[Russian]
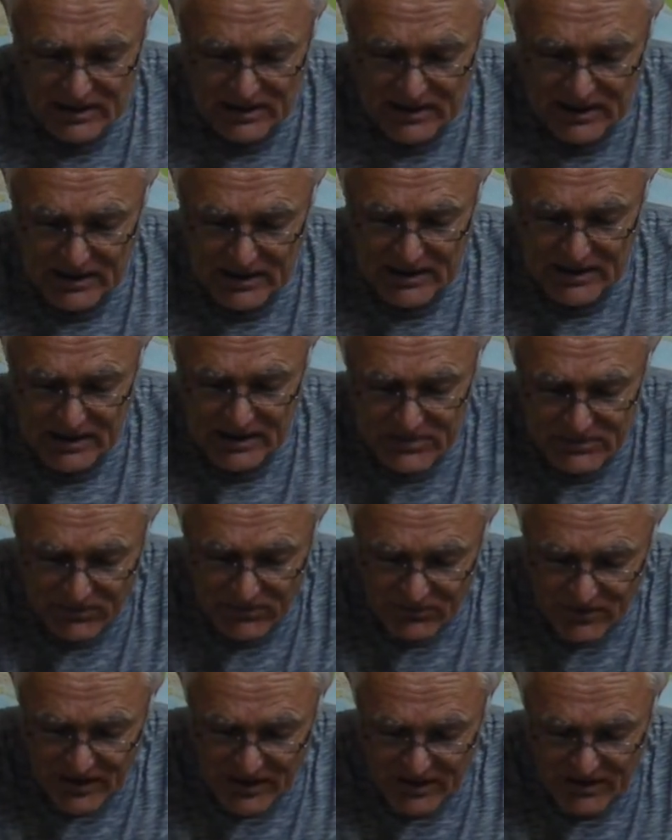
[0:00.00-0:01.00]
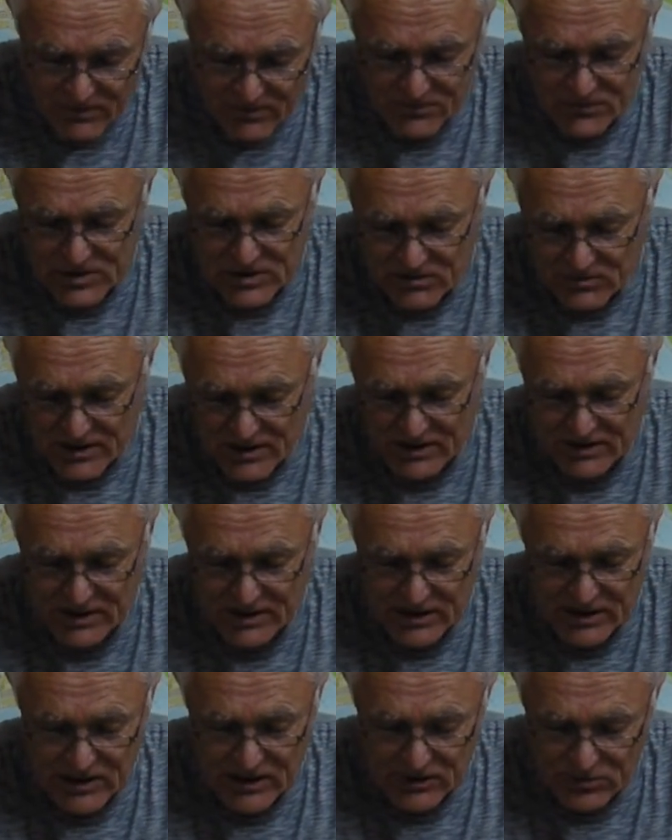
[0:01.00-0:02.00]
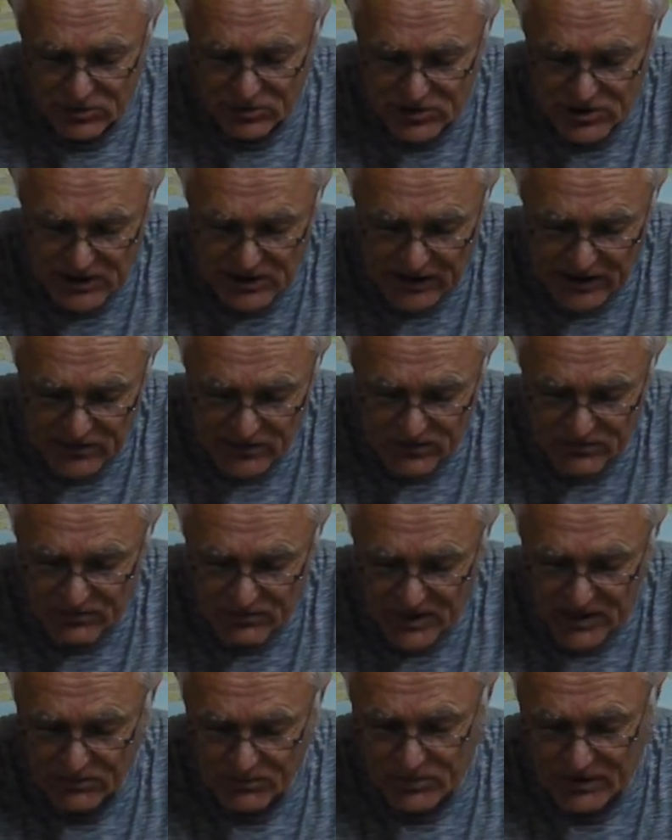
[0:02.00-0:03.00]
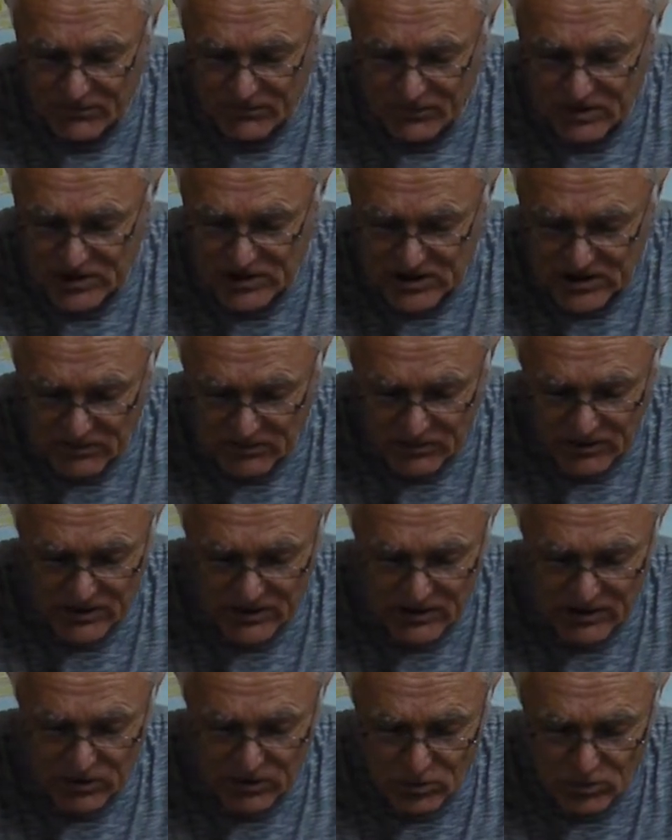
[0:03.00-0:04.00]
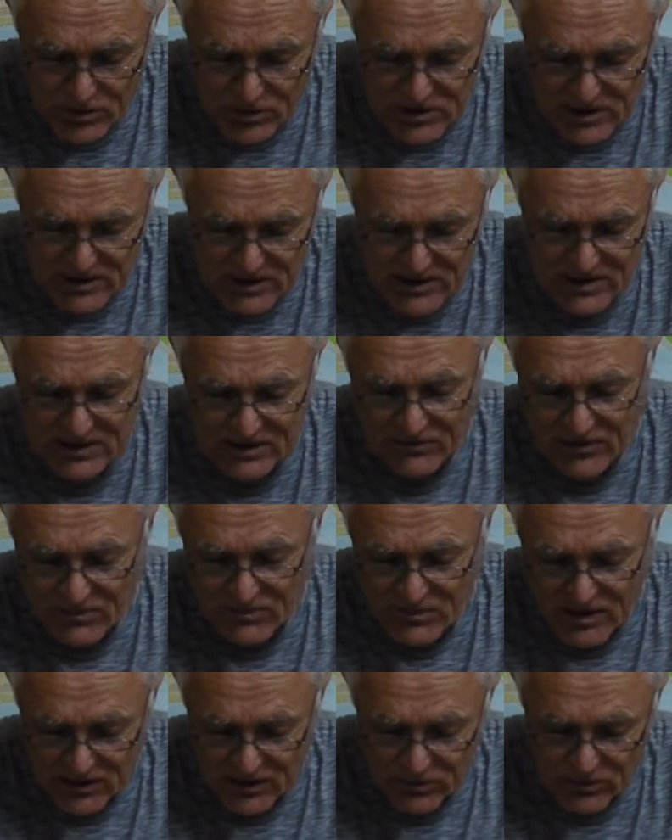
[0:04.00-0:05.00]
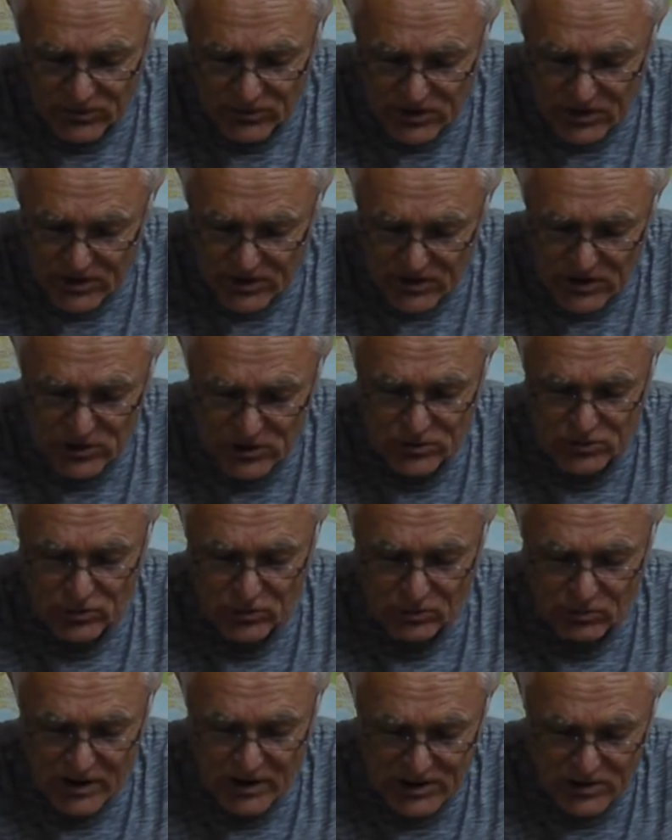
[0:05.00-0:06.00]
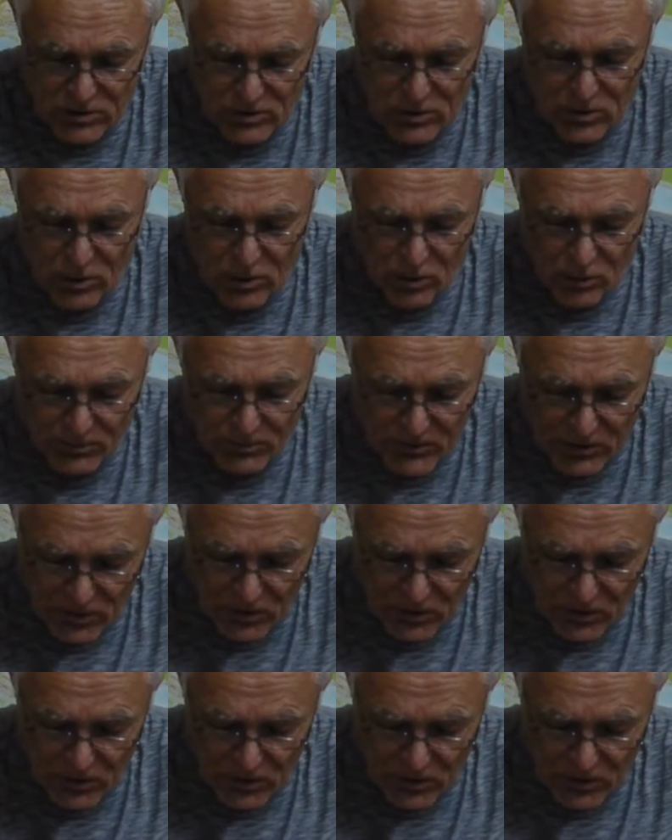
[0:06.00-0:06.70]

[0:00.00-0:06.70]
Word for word: Развивать всемирно индустрию и подвести под колхозы современную техническую базу крупного